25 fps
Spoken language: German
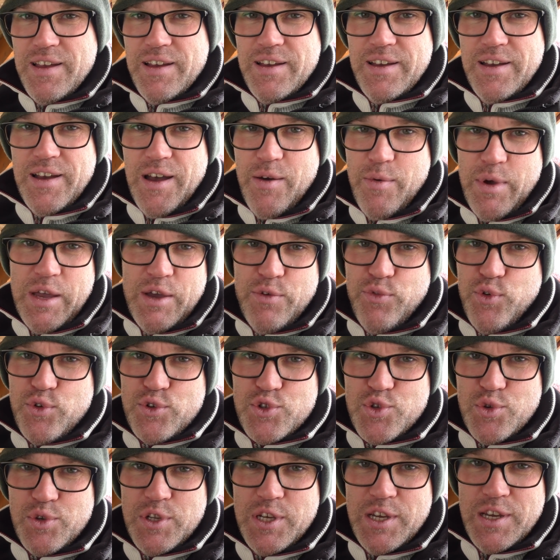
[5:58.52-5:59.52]
äh, aber er
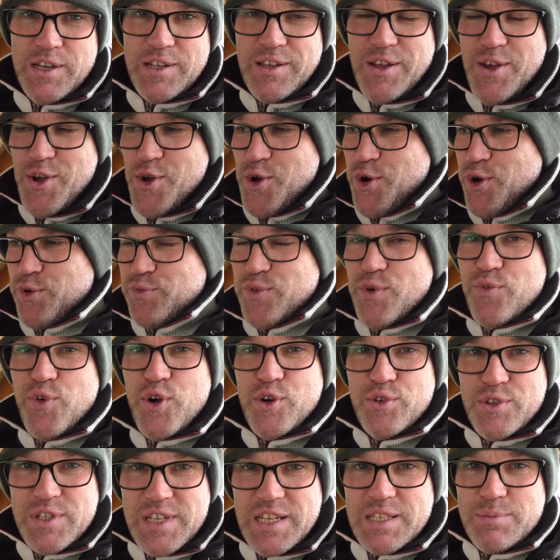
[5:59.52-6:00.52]
funktioniert und wir
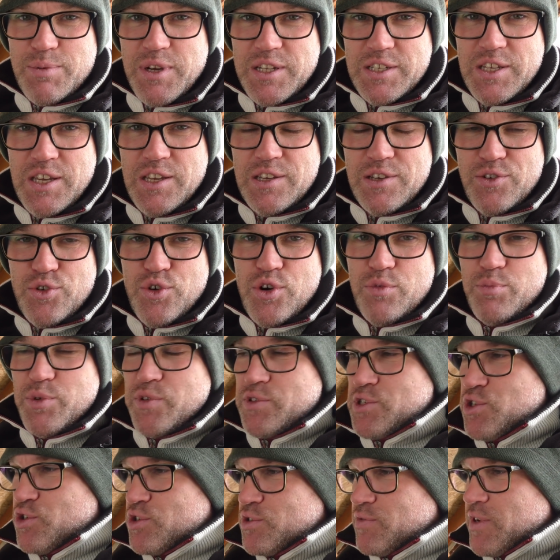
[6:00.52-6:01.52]
wollen uns jetzt mal ein Tierchen kochen,
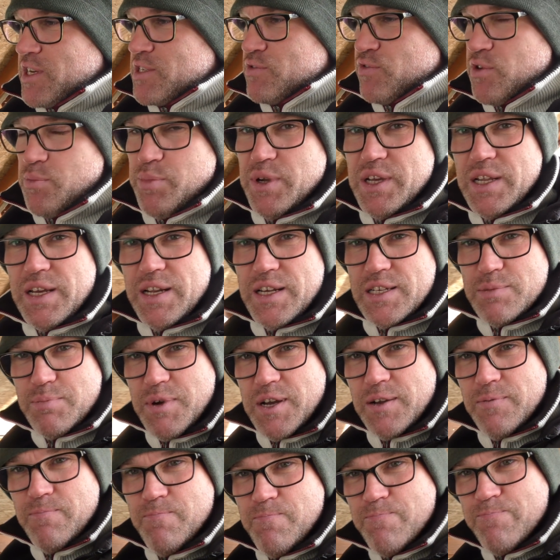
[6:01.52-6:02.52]
beziehungsweise will Peter das
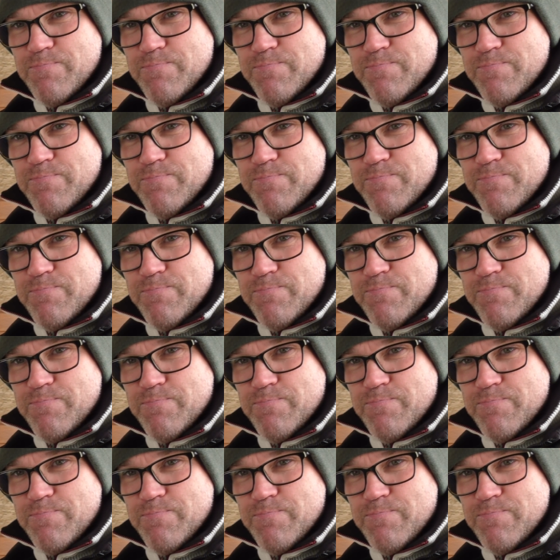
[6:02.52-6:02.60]
machen.